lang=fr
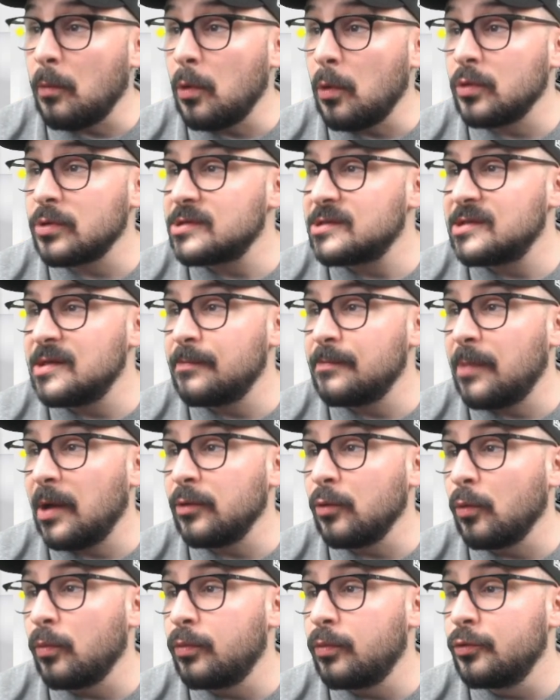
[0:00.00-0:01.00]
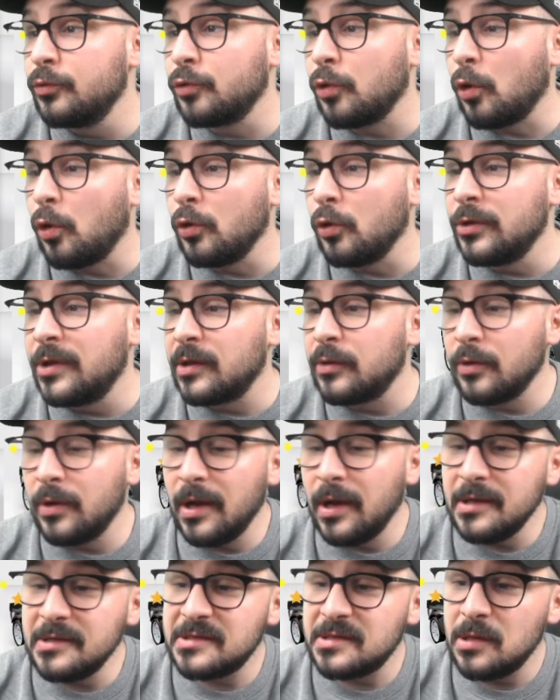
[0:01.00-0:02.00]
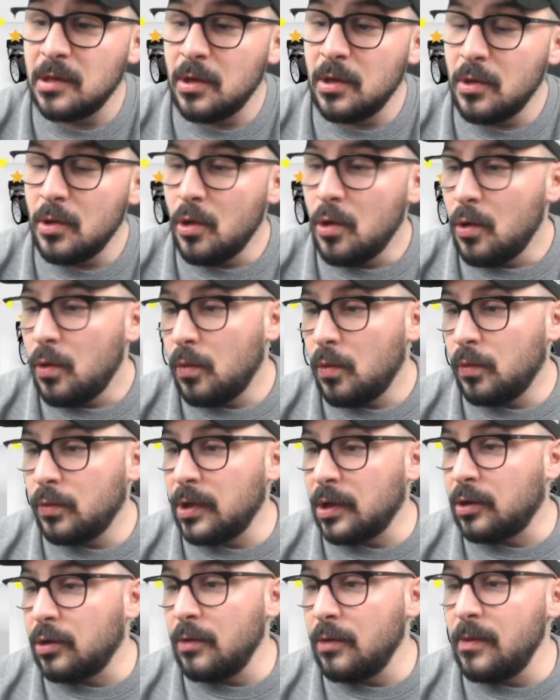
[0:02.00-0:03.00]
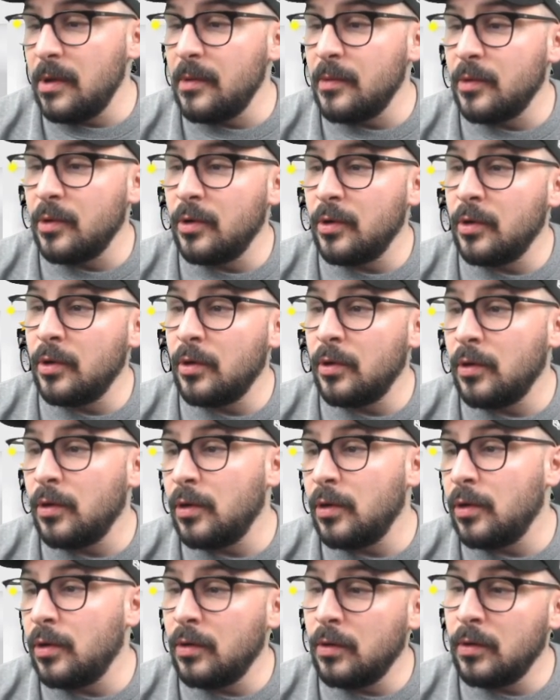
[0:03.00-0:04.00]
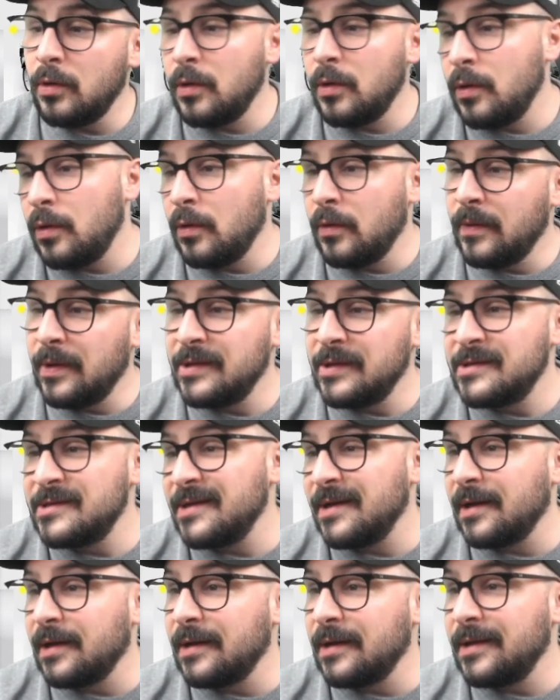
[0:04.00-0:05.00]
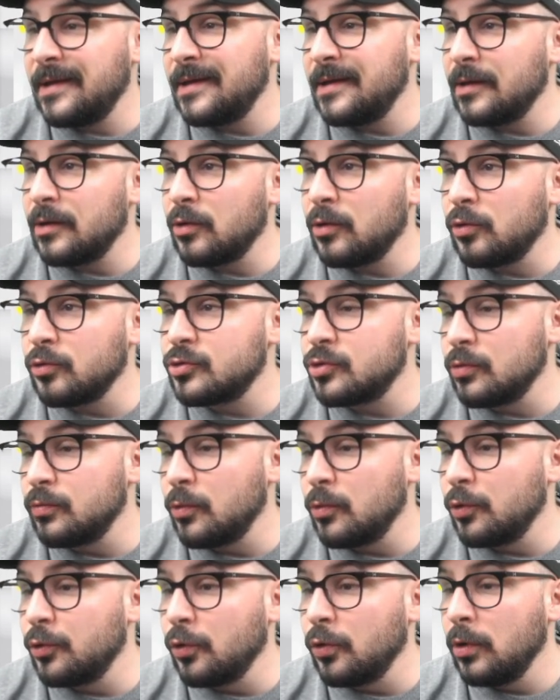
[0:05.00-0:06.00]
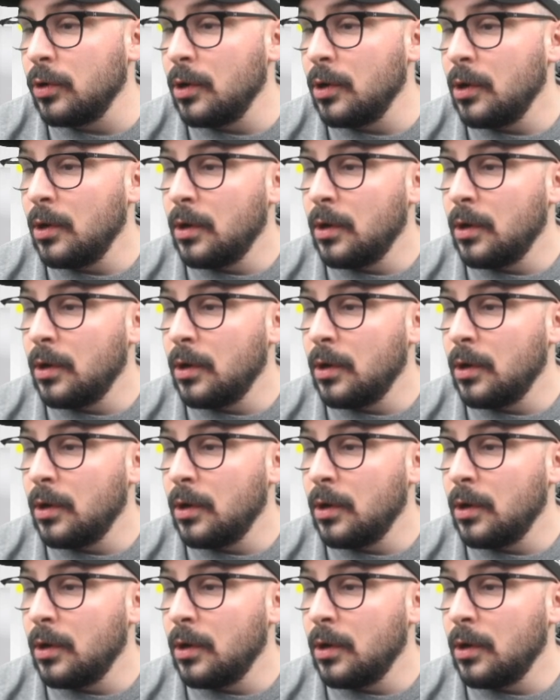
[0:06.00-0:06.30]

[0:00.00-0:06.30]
bon, c'est pas non plus trop dégueulasse. On a quand même, euh, on va dire, allez, grosso modo,